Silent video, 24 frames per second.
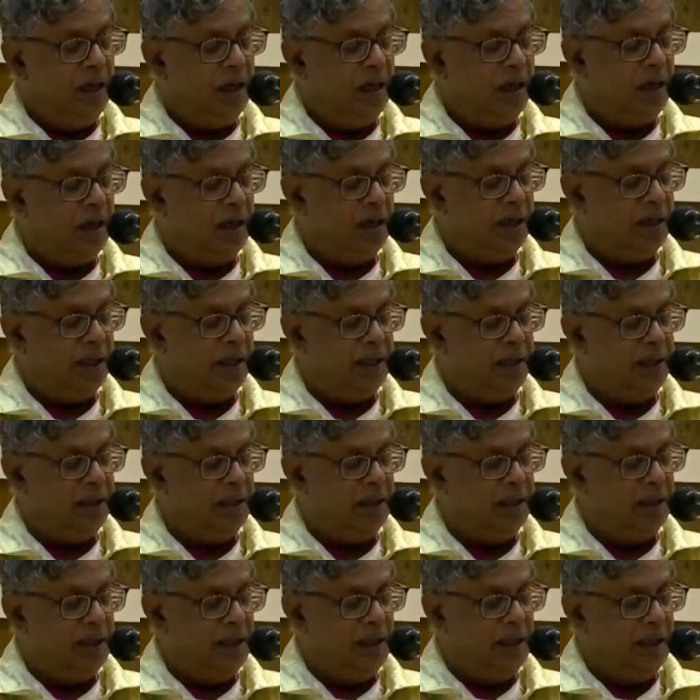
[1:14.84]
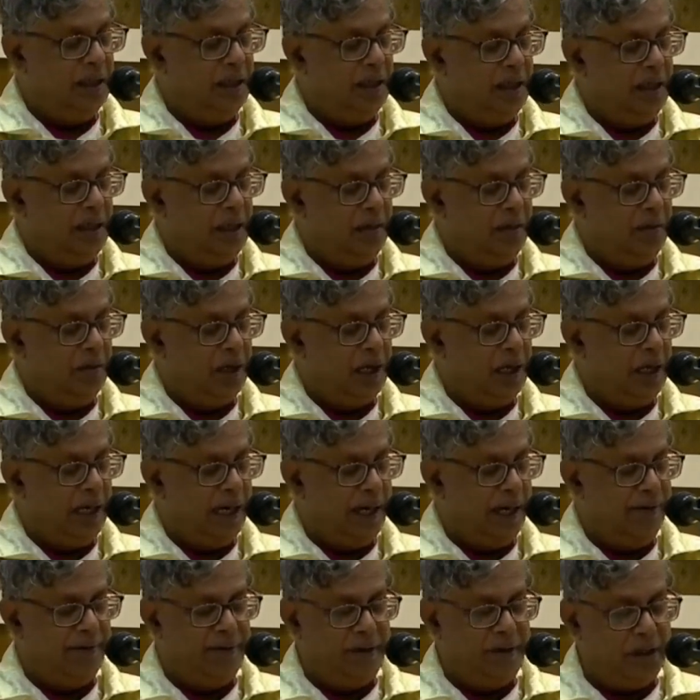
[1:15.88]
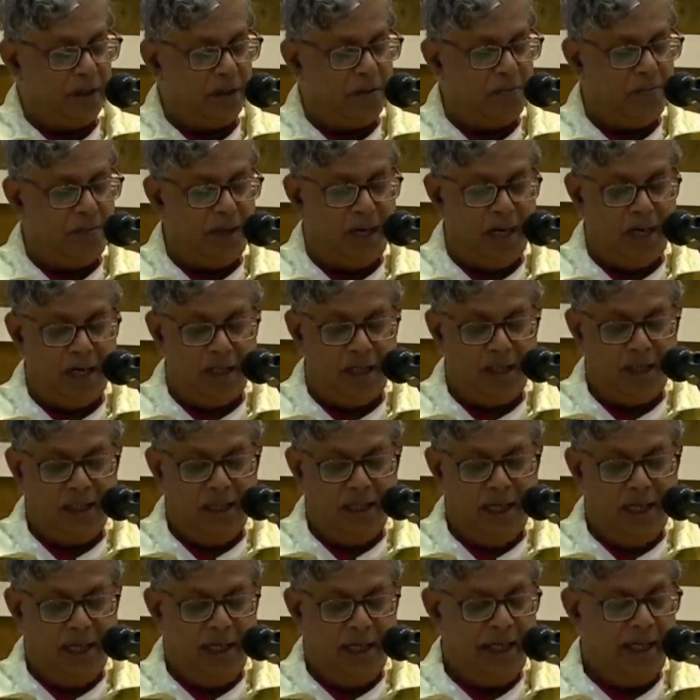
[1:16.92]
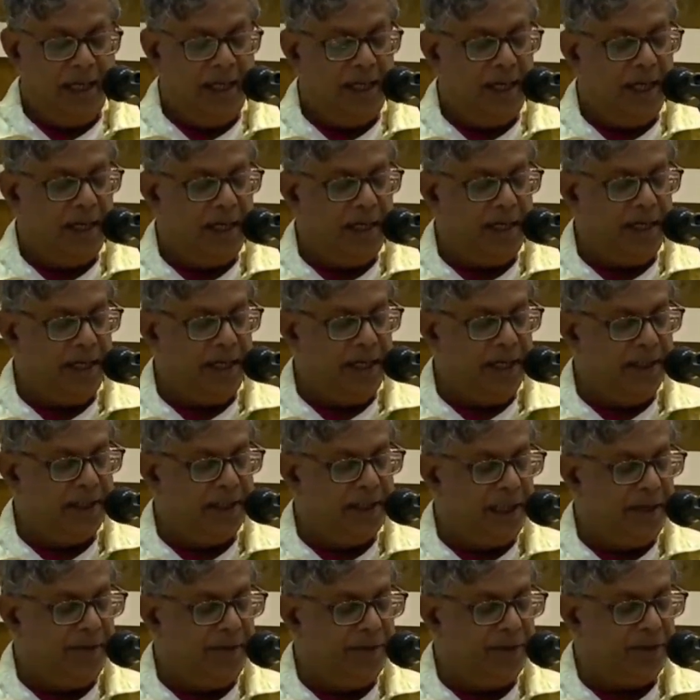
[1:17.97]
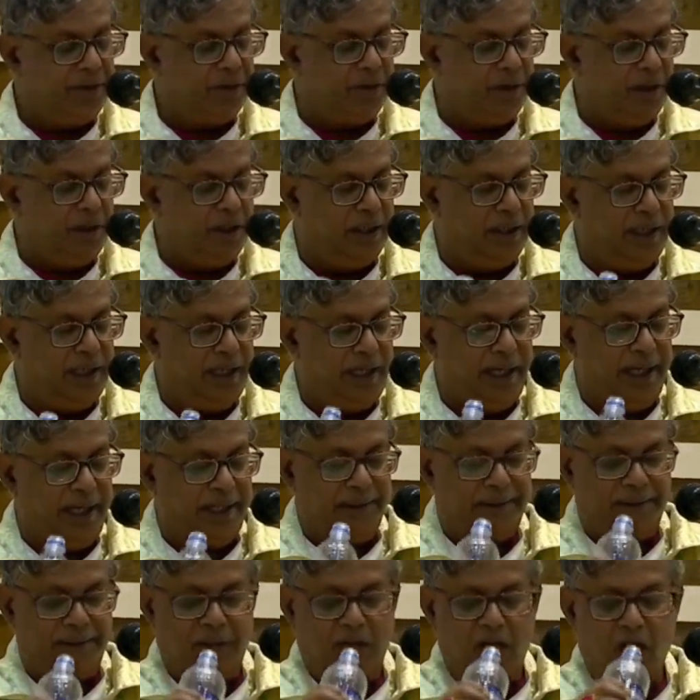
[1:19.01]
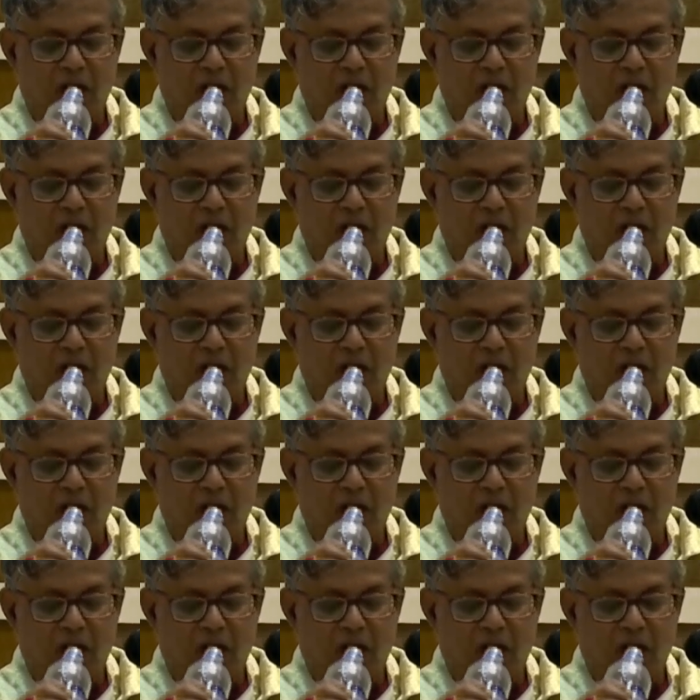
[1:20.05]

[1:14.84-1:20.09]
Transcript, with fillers: நாங்கள் உங்கள் அனைவருக்கும் நான் என் நன்றியை தெரிவித்துக் கொள்ளுகின்றேன்